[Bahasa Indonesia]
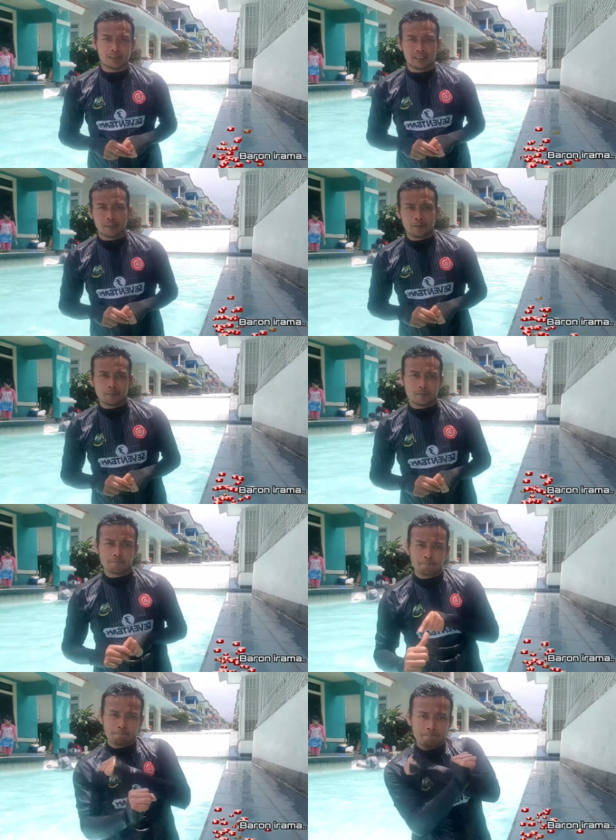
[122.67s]
keadaan apapun
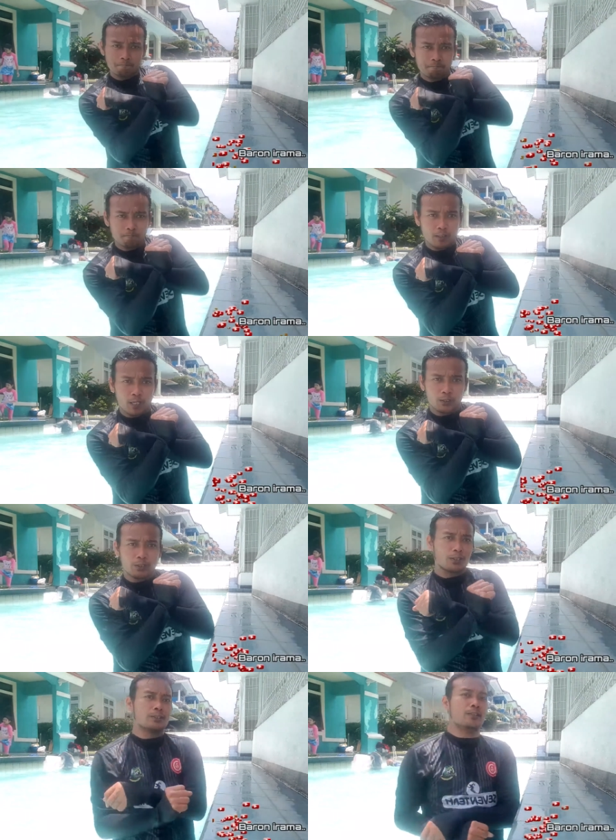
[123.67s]
ojo
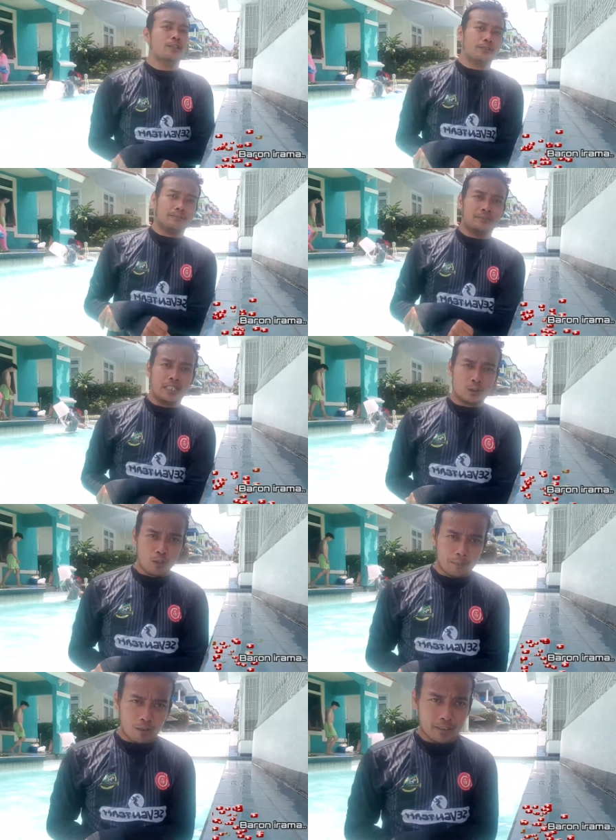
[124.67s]
kendor dari
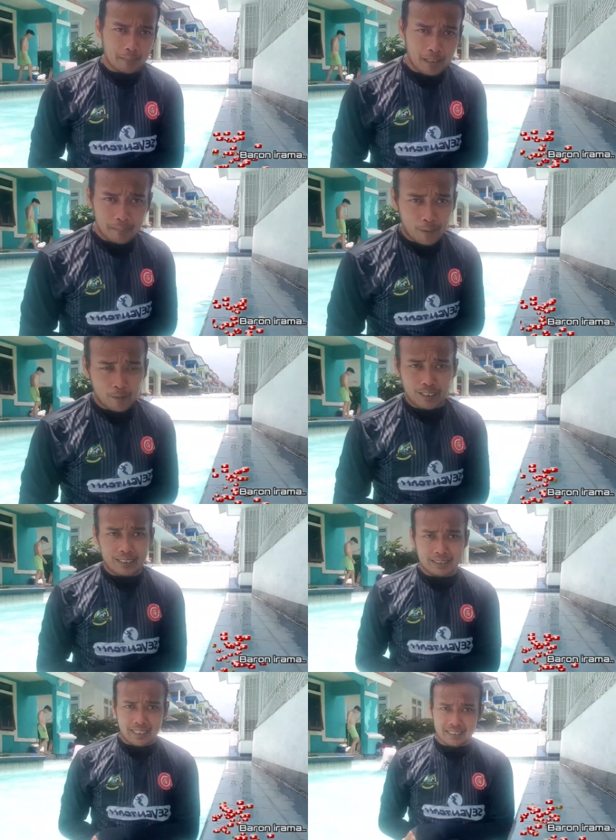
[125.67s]
gua Bang Rama
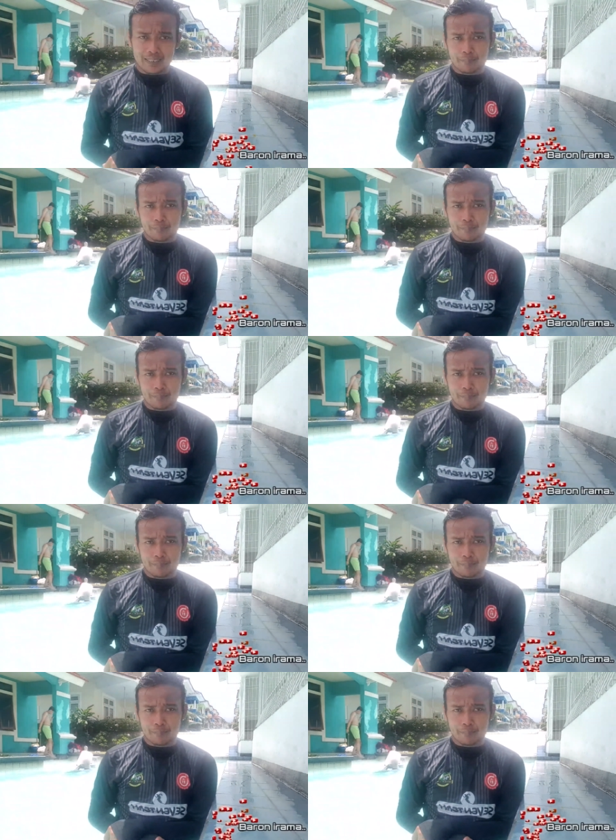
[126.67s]
melaporkan dari